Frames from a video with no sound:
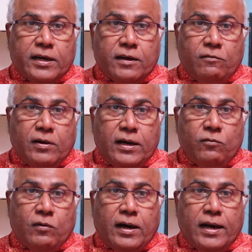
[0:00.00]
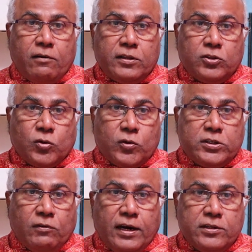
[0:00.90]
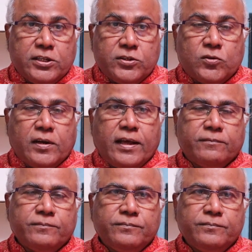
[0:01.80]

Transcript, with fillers: వర్గం వాళ్ళు వాళ్ళ వంతు కృషి వాళ్ళు చేస్తున్నారు